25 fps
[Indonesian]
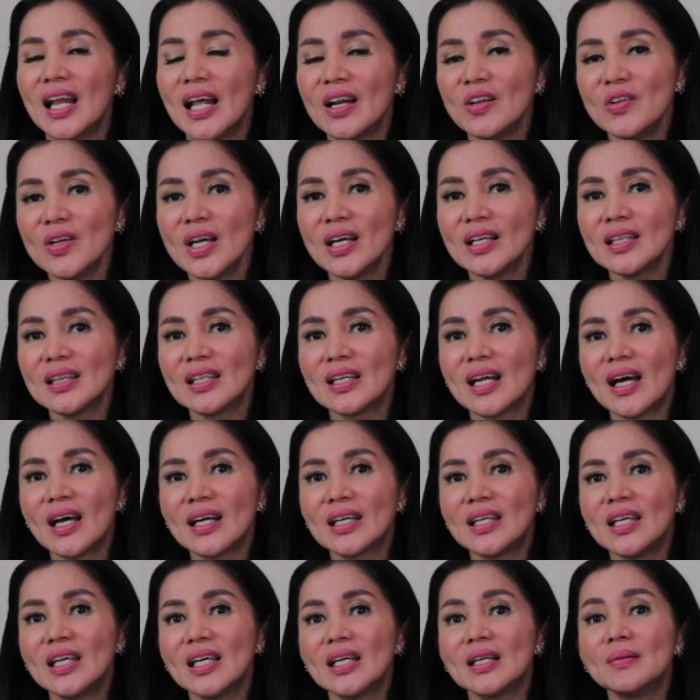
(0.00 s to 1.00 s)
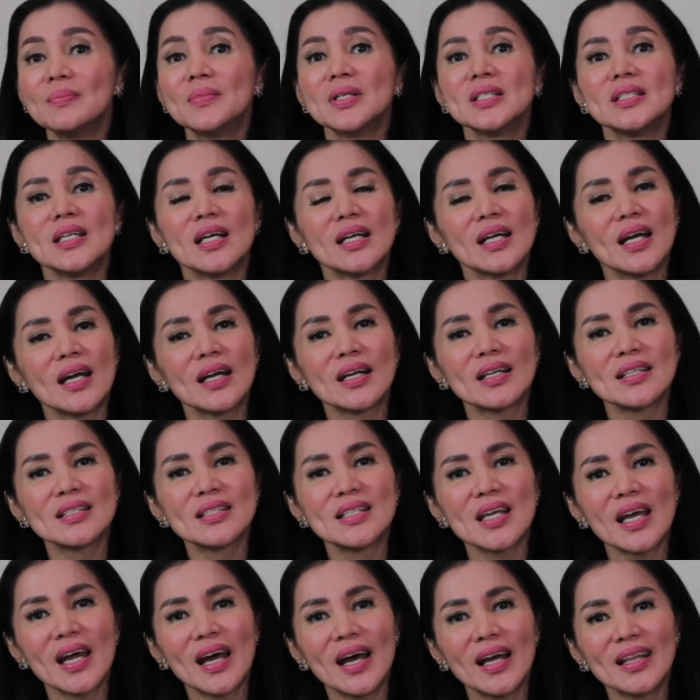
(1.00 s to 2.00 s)
Lalu yang terakhir menjaga
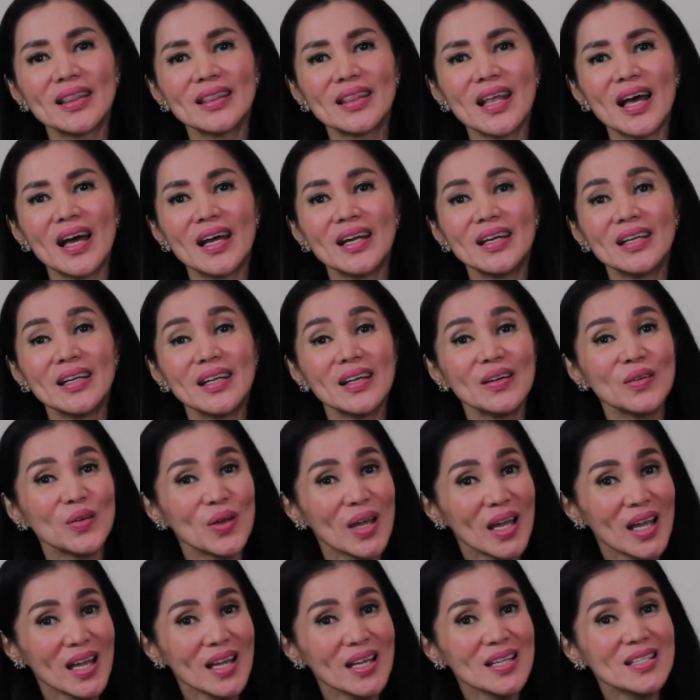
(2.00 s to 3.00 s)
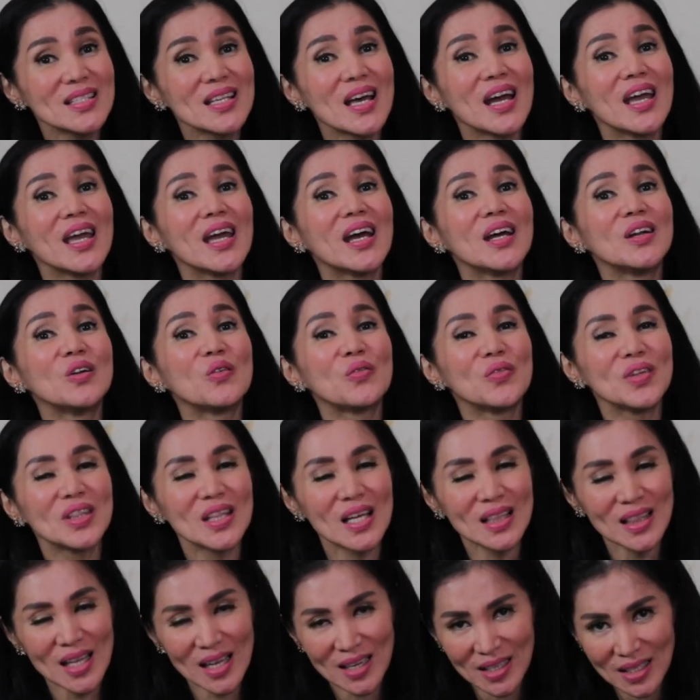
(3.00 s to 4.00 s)
kesehatan. Oke, okay, saya
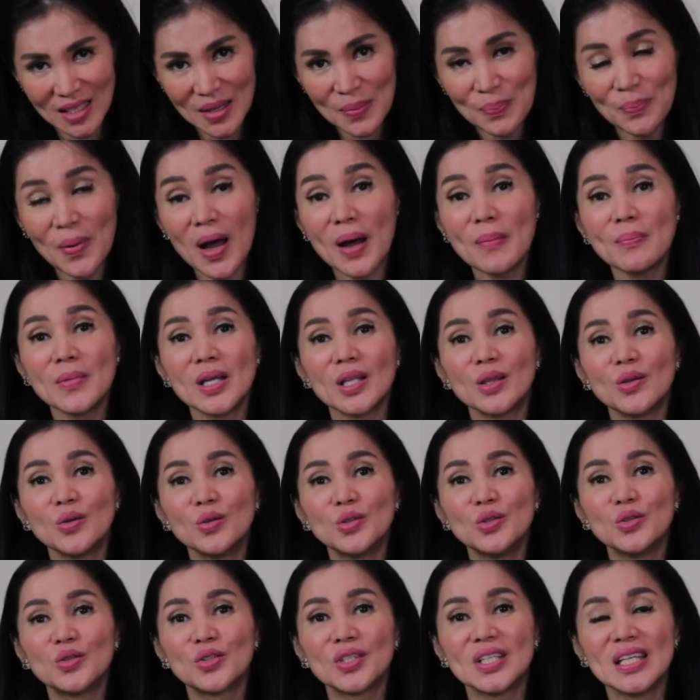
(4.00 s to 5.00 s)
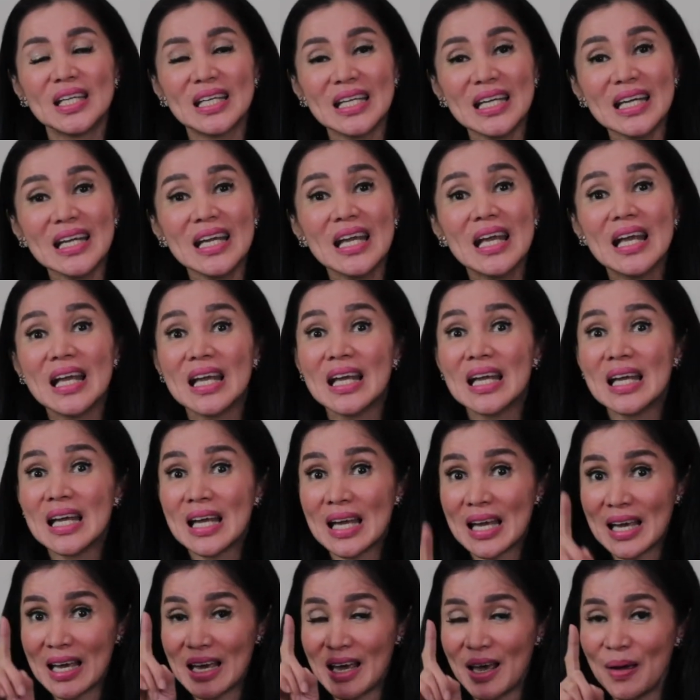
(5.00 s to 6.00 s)
Novita Tanri pamit undur diri.
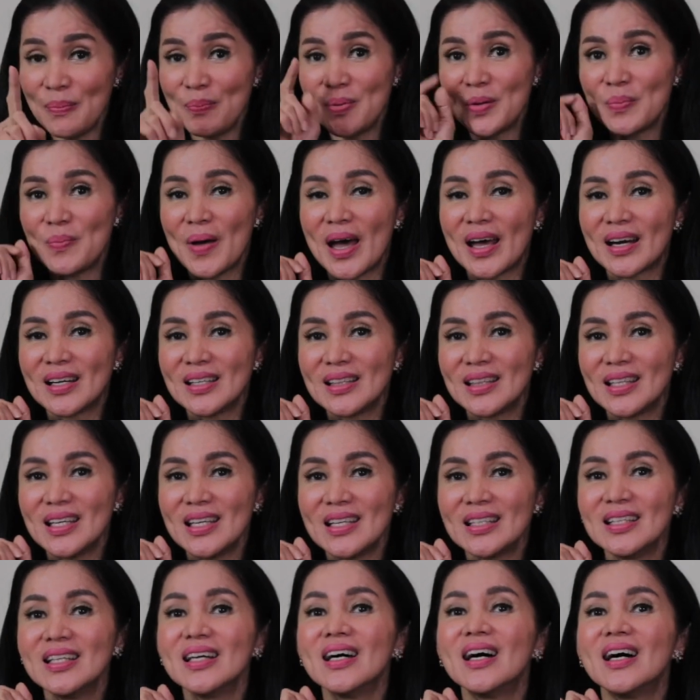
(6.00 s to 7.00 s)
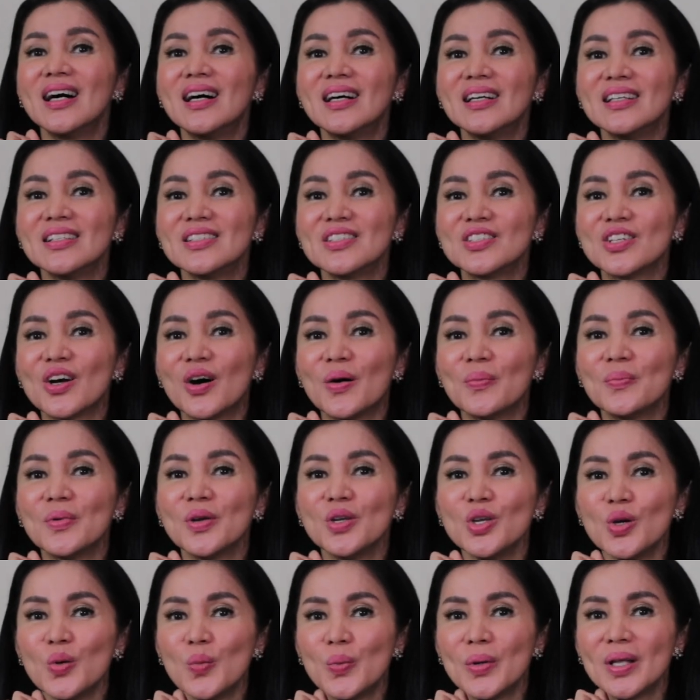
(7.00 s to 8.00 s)
Happy parenting, the hardest job
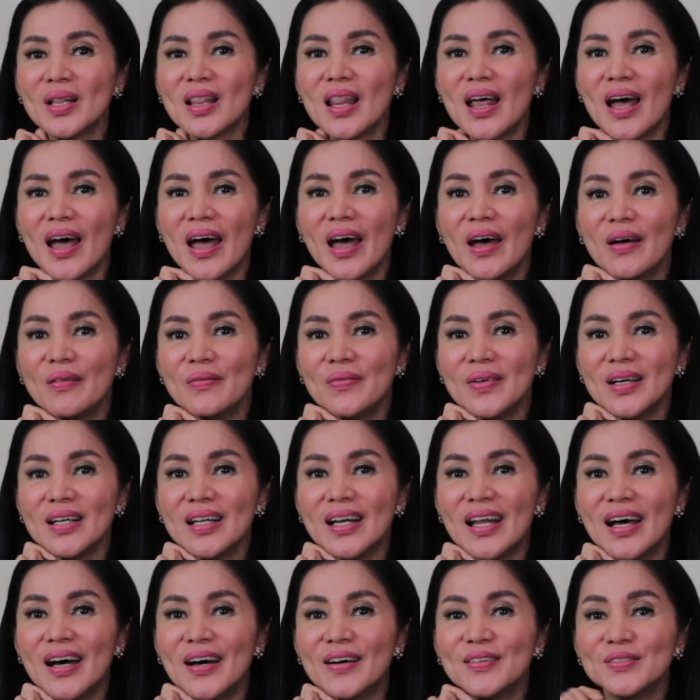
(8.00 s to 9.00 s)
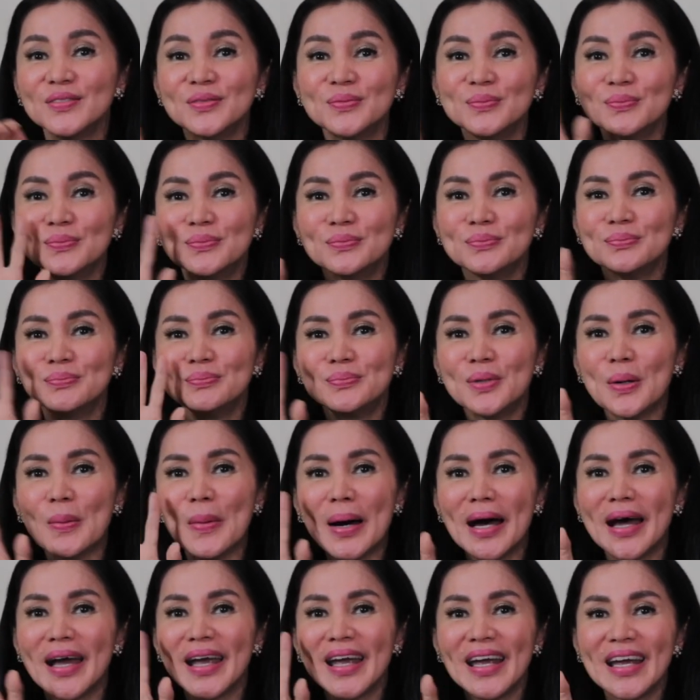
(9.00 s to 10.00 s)
you will ever love.
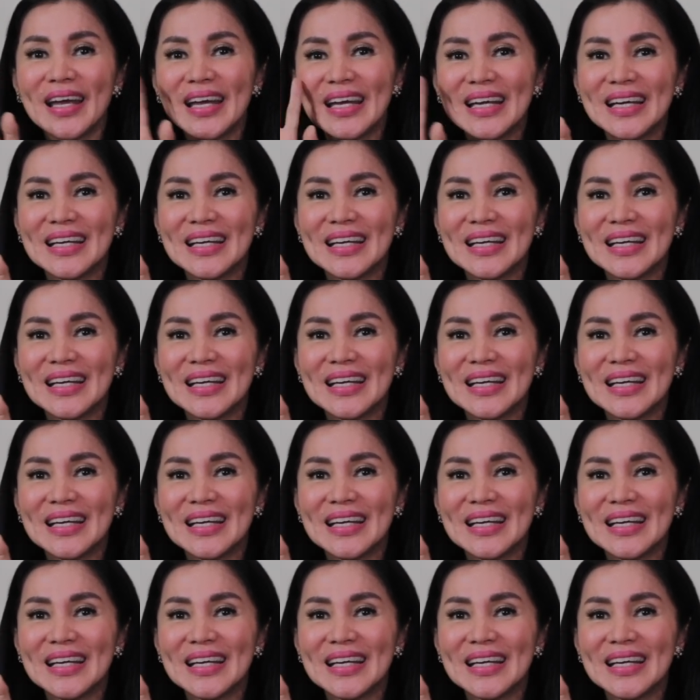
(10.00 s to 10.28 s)
Bye-bye.